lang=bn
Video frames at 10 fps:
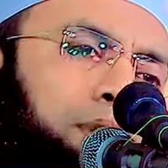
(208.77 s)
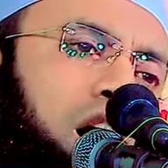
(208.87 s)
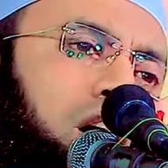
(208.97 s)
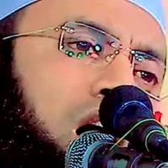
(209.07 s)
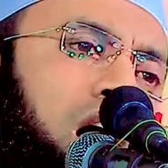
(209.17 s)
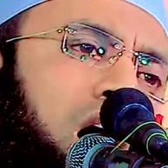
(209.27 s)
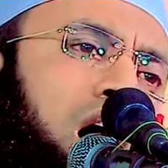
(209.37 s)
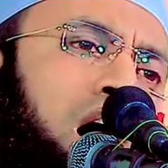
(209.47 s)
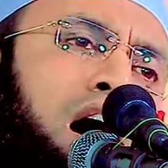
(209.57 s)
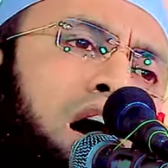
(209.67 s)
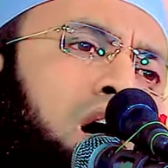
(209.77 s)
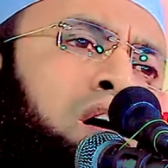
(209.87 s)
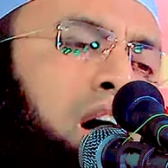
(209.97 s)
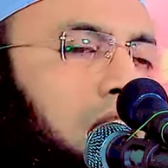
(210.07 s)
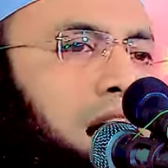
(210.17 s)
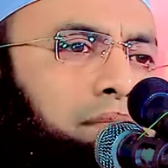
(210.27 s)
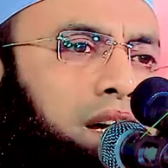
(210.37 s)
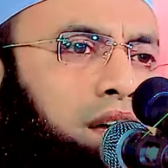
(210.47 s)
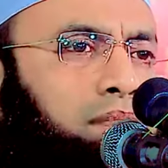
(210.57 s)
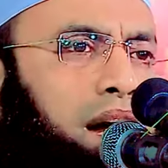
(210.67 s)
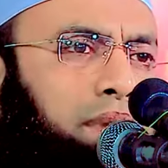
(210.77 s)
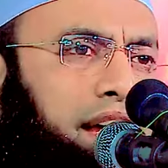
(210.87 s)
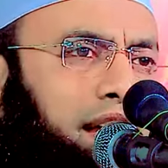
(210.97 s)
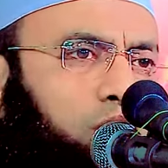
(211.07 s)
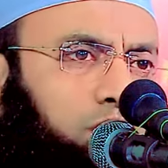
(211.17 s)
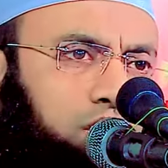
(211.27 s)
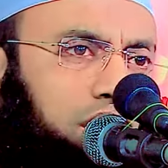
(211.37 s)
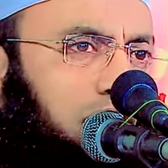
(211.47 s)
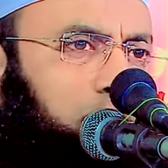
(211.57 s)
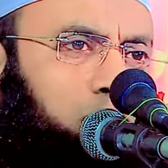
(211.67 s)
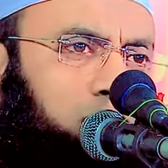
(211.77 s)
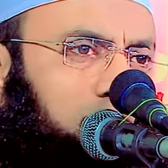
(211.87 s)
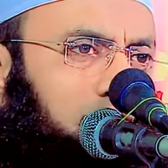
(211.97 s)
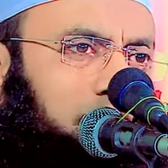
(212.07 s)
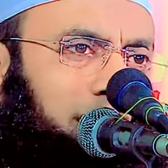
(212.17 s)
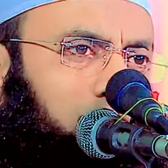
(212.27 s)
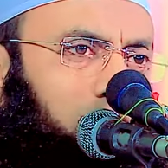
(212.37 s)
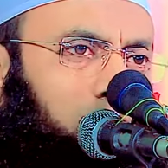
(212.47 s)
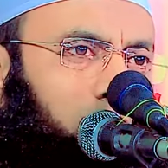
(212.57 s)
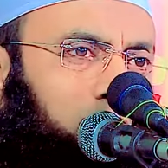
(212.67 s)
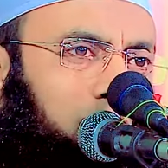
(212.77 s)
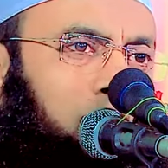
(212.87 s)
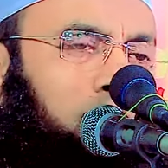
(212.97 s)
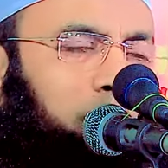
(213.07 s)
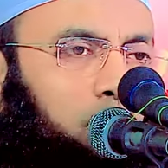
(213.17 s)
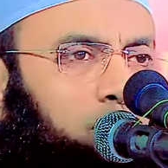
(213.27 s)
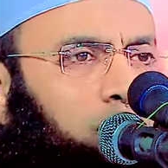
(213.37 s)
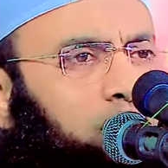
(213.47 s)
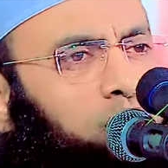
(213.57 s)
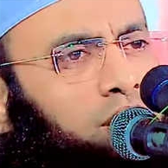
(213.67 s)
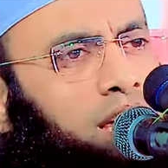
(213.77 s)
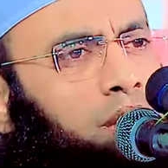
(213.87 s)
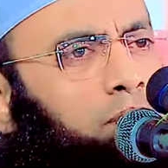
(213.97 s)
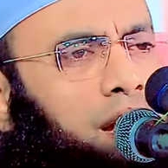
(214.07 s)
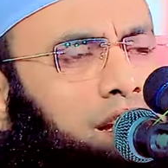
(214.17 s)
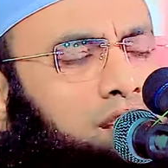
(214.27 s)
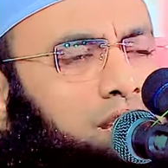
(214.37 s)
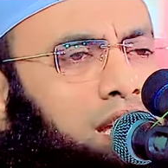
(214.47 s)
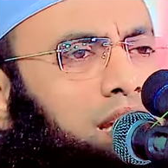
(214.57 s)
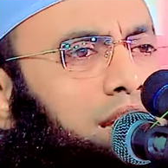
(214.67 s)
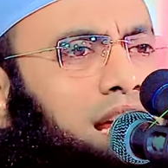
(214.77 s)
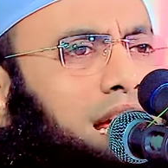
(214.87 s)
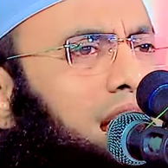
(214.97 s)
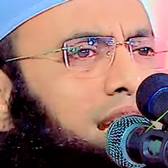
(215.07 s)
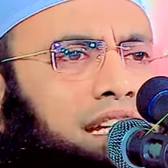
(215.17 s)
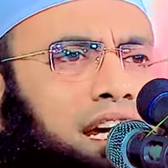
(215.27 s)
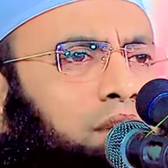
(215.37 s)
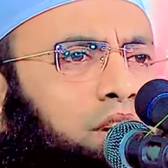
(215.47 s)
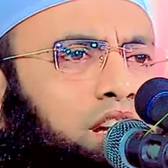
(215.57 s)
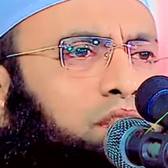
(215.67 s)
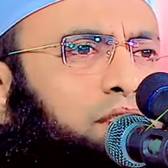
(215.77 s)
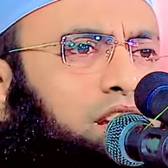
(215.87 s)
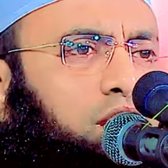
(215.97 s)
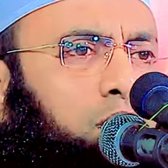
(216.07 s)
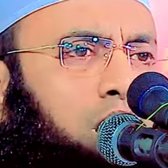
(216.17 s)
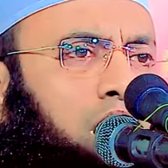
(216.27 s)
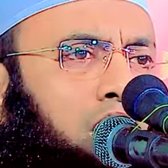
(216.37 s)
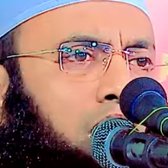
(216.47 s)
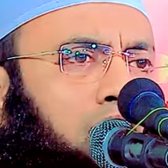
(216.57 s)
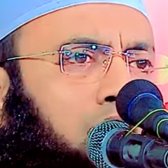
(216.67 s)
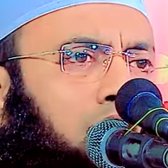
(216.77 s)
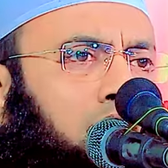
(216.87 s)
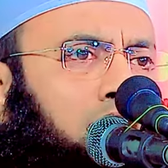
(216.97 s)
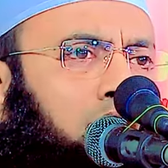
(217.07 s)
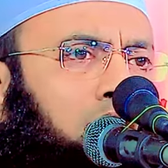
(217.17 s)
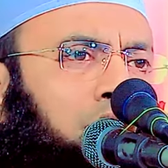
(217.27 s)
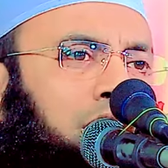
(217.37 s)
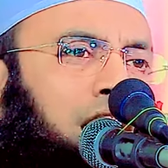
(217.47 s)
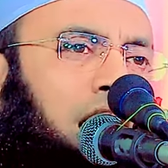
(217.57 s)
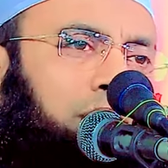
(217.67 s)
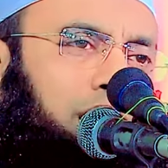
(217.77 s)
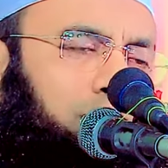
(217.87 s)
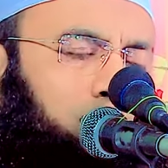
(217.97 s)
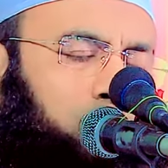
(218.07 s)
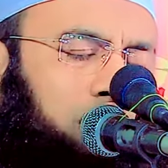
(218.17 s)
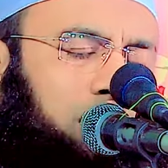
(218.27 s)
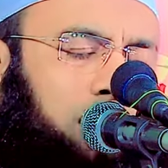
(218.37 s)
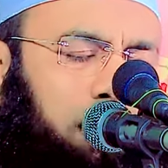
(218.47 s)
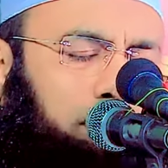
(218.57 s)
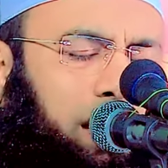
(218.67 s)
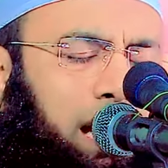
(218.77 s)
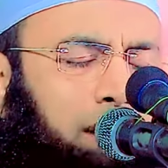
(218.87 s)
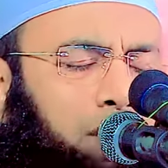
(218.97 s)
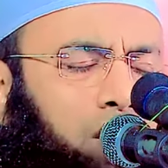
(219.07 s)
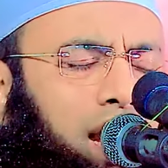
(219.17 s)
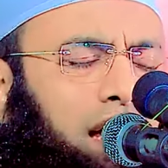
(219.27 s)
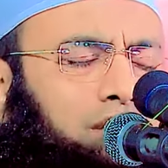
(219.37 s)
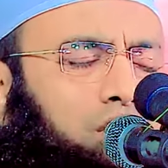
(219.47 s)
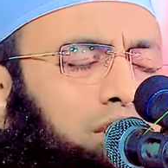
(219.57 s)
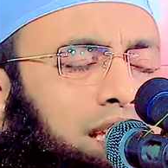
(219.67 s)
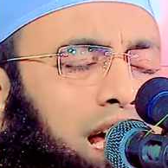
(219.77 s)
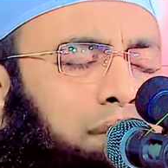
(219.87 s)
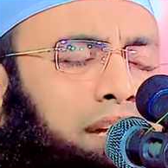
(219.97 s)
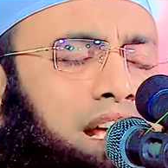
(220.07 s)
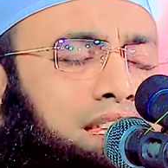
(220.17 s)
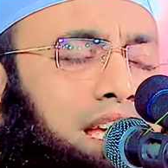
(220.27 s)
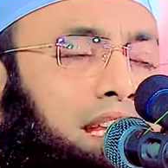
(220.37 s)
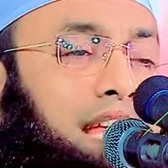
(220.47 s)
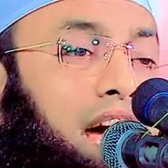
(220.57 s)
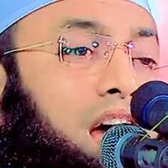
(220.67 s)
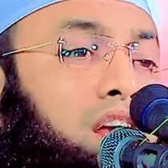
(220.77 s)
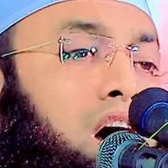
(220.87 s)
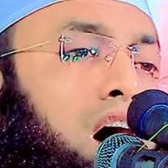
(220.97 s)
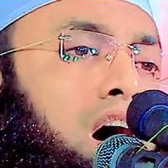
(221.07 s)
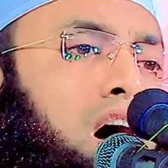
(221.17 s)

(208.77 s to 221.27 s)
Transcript: বল আমার বাবা এখন চাবুক দিয়া কি করবে ফজল চোখের পানি ছেড়ে দিয়া কাঁদে আর বলে ফাতেমা আমার নবীর সামনে এমন একজন সাহাবি আজকে দাঁড়ানো